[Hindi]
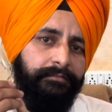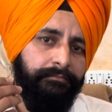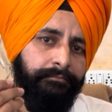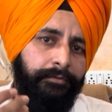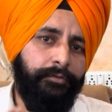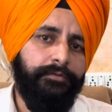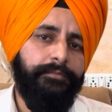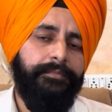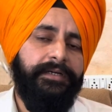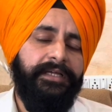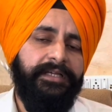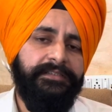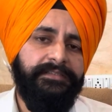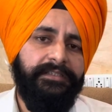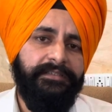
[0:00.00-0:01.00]
बहुत बड़ा
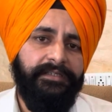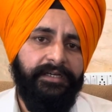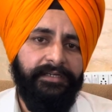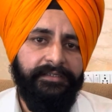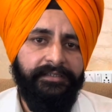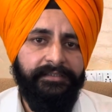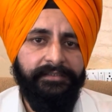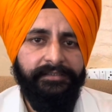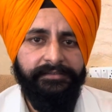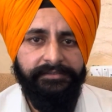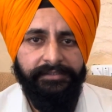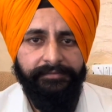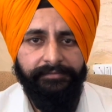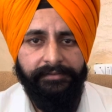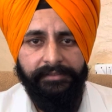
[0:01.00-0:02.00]
ऐसा टारगेट
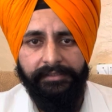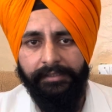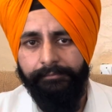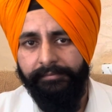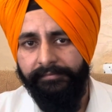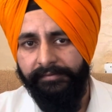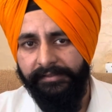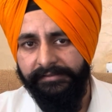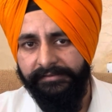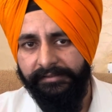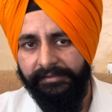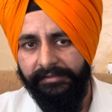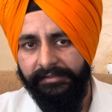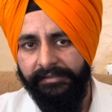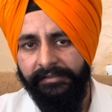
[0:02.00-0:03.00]
अचीव किया पफाइजर
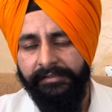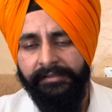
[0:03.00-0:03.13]
ने